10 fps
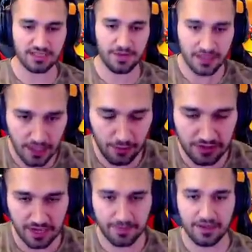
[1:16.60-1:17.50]
بيت اول
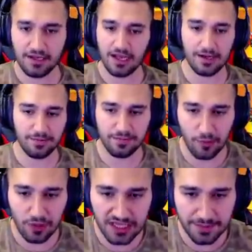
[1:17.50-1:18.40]
ضربه
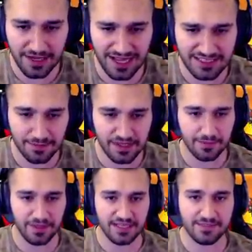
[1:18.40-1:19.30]
اول ضربه بيت
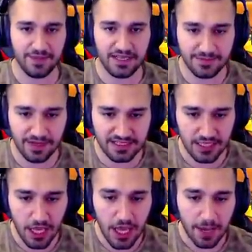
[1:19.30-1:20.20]
بليز بليز بليز
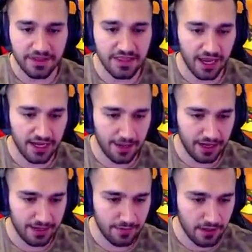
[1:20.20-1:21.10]
بدنا قناع
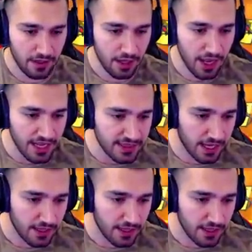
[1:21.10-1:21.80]
معلم انت